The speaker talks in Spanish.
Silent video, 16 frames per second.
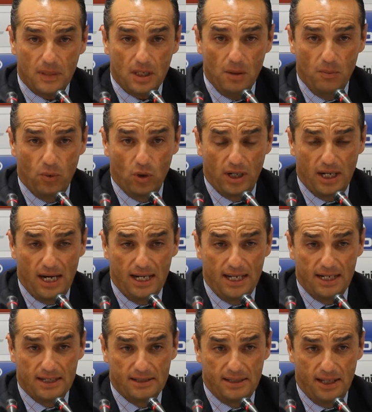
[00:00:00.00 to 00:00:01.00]
porque la
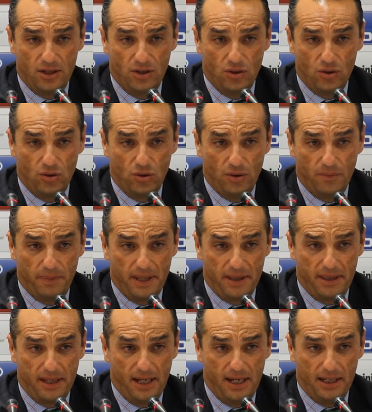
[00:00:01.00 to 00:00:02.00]
liga este año
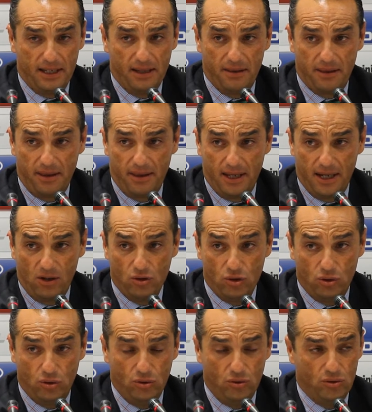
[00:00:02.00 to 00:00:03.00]
empieza el 15 de
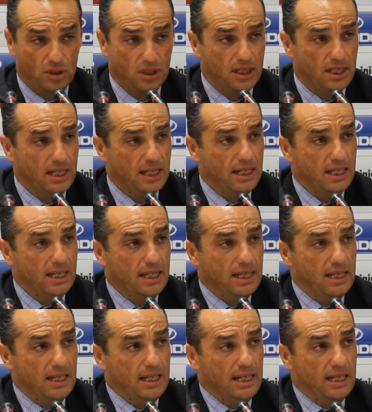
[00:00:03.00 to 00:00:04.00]
agosto.
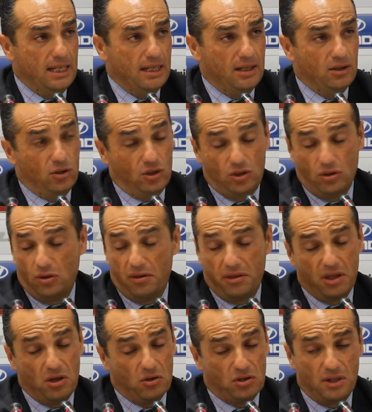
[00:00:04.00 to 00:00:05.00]
Entonces son
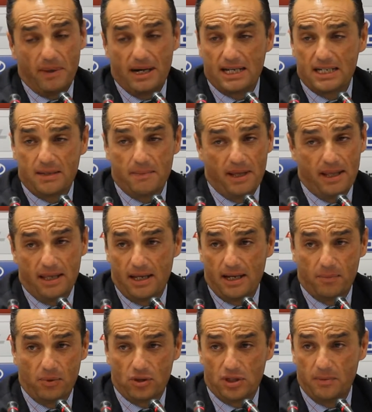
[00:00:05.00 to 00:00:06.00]
cinco semanas y media
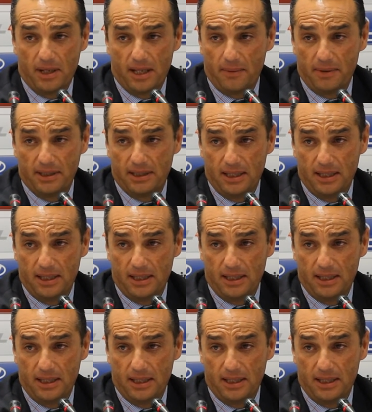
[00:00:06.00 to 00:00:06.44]
aproximadamente